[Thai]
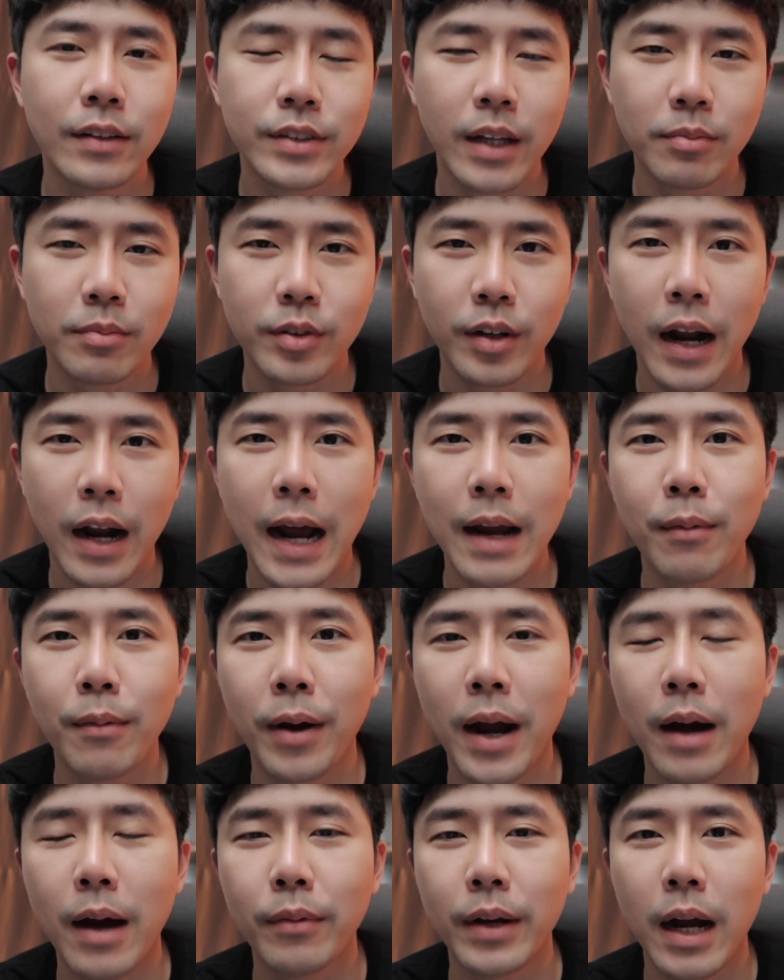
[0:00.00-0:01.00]
Subscribe ของ
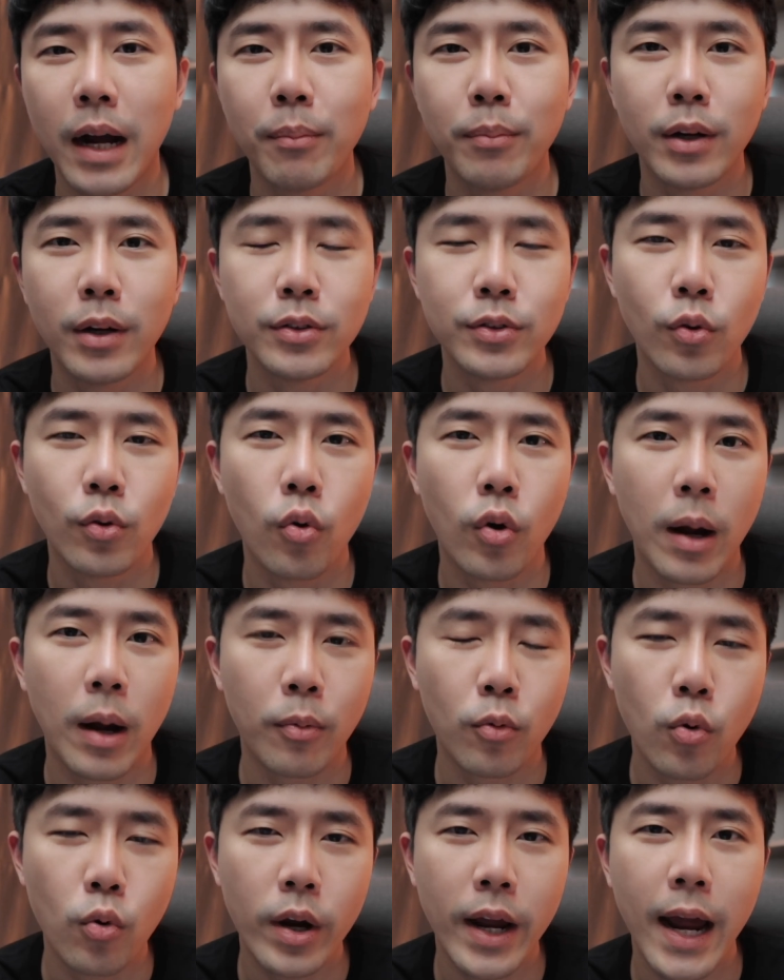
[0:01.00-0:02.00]
เขานะครับเพื่อสู้กับ
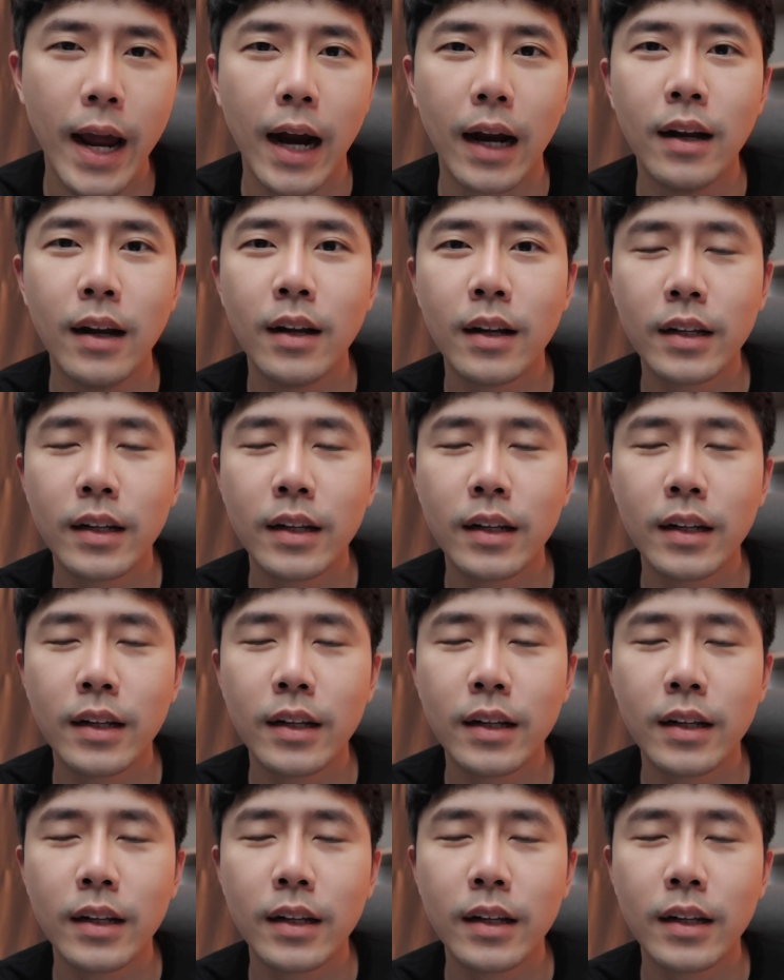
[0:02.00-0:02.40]
คู่แข่ง